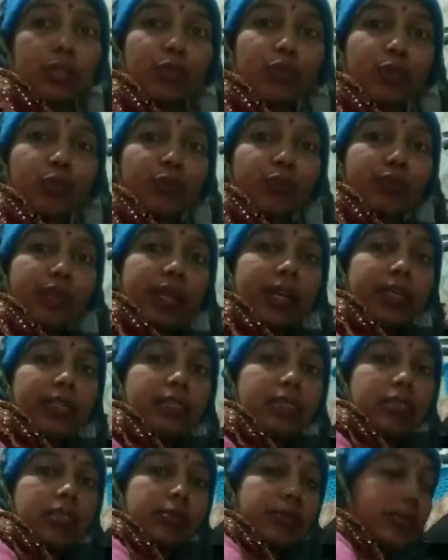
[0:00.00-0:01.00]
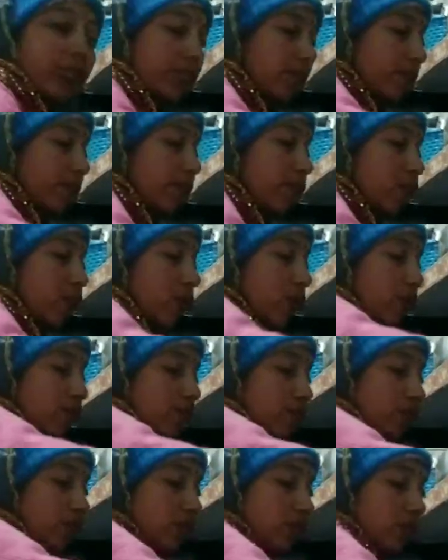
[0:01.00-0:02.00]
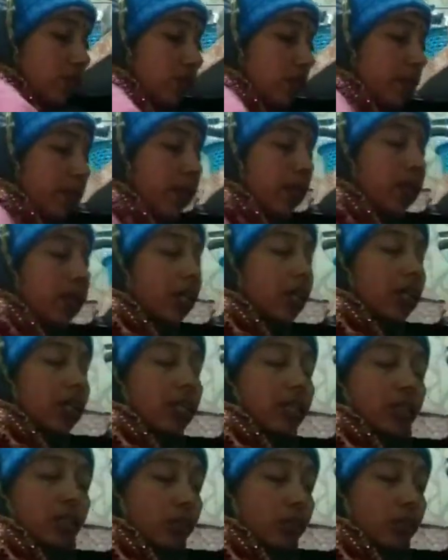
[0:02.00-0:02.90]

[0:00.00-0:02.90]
तो फ्रेंड्स बस अभी ऑलमोस्ट हमारा